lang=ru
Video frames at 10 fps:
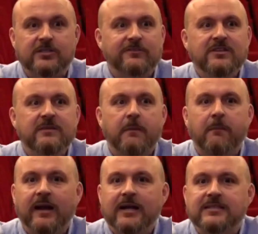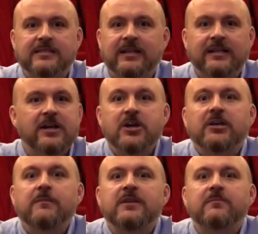и сегодня Папарацци стала
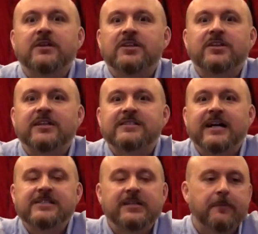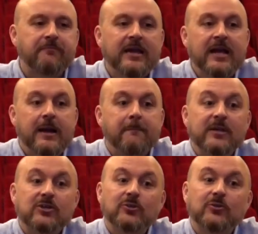именем нарицательным.
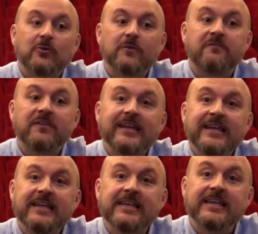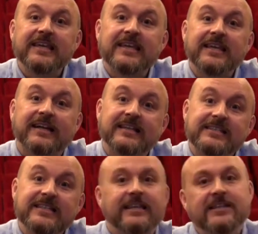Между Феллини и
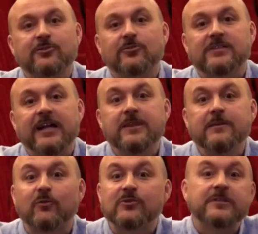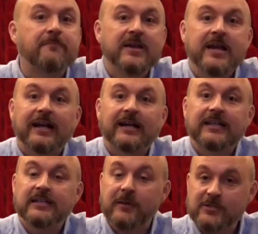Россией есть «Хрустальный мост».
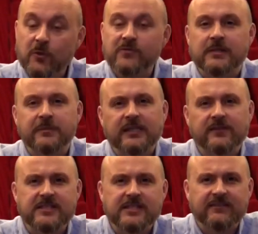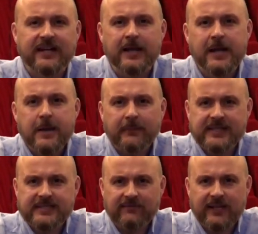Когда на Московском кинофестивале
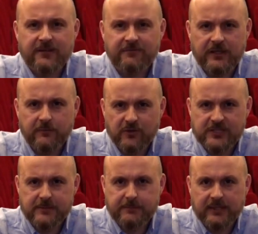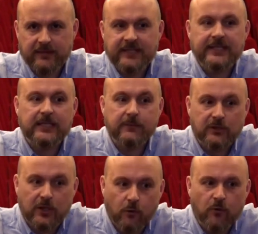представляли фильм «Восемь с половиной»,
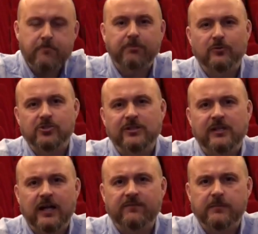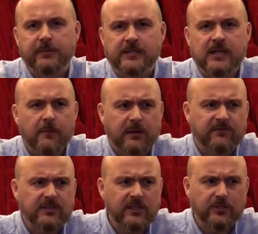именно он получил главный приз.
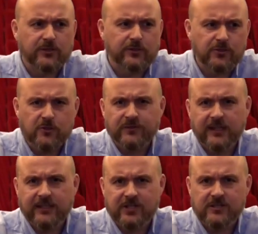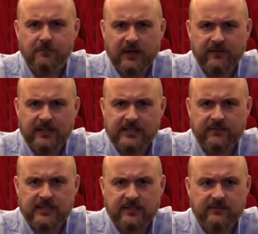Правда, Никит Хрущев, тогдашний правитель
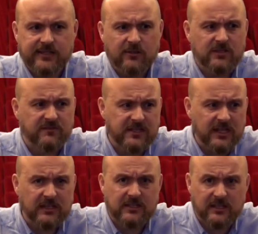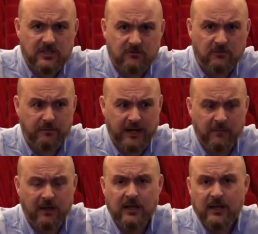Советского Союза, взял и заснул
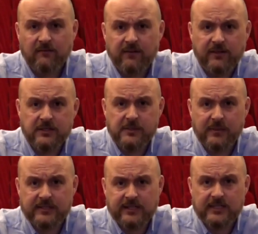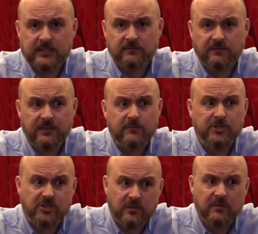прямо во время демонстрации этого фильма,
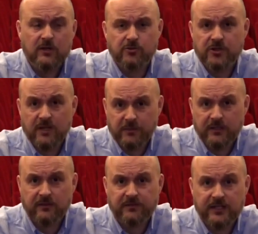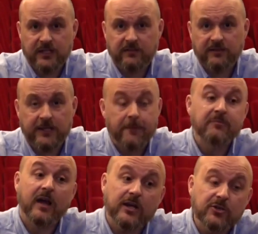чем еще не обидел Федерико Филини.
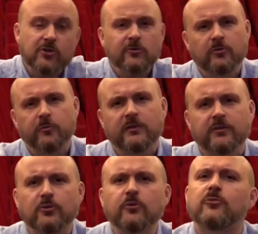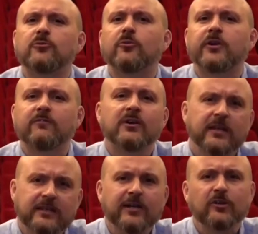А еще он любил Викторию Токареву
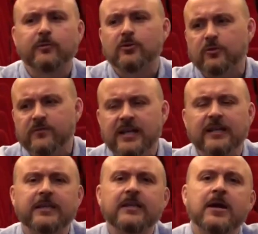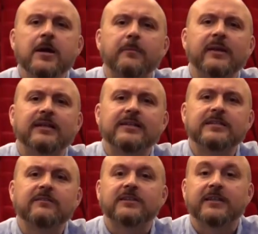и так любил, что взял и
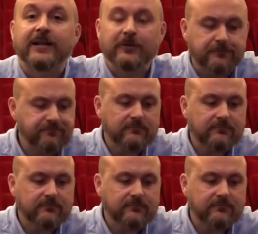пригласил в Италию.